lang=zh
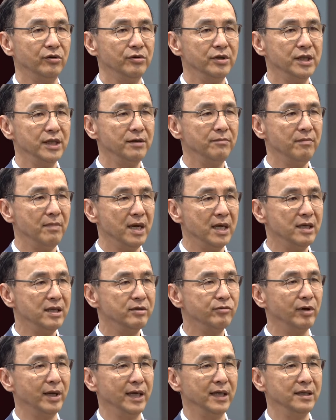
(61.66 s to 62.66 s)
有一些名
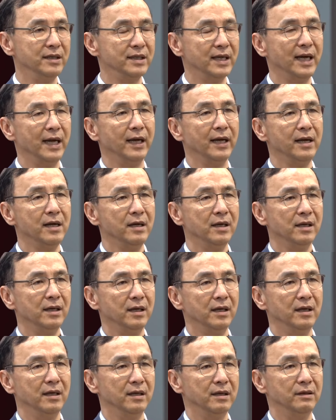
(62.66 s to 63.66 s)
嘴在
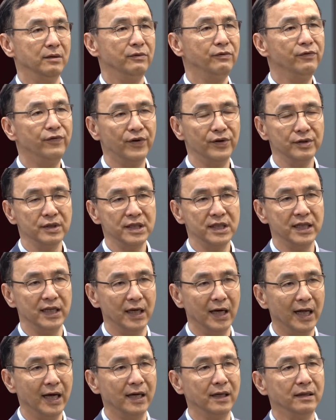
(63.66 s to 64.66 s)
无风
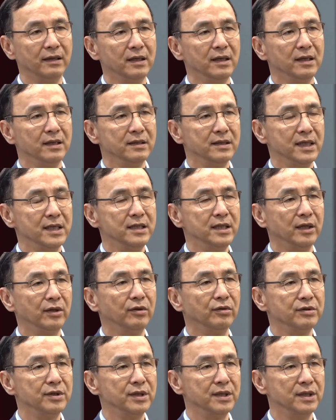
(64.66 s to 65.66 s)
起浪，这些
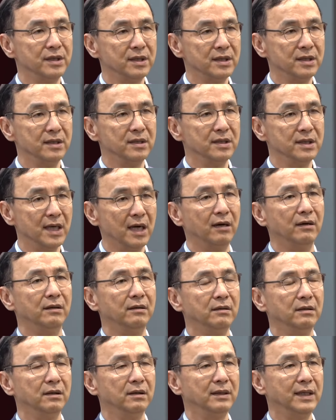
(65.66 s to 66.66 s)
都是制造
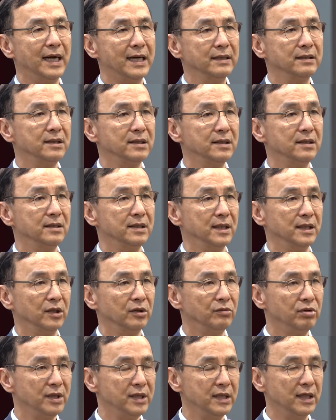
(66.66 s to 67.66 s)
当事者的
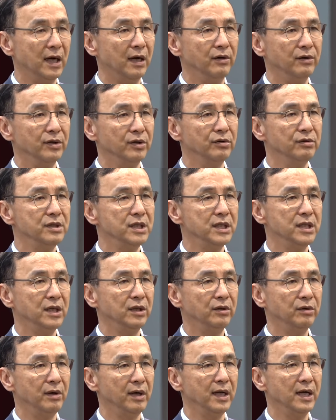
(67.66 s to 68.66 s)
困扰。尤
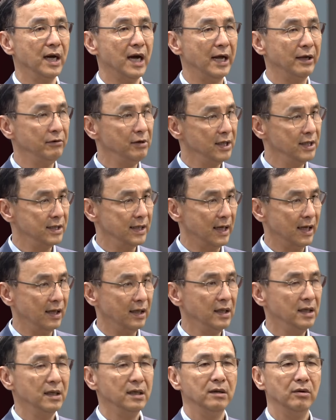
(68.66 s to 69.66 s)
其对韩院长，
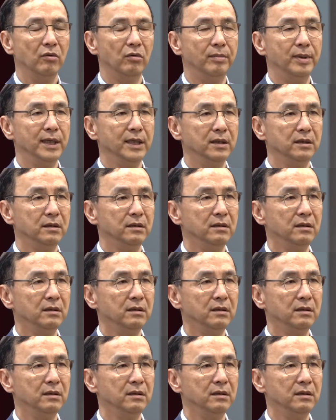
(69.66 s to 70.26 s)
我们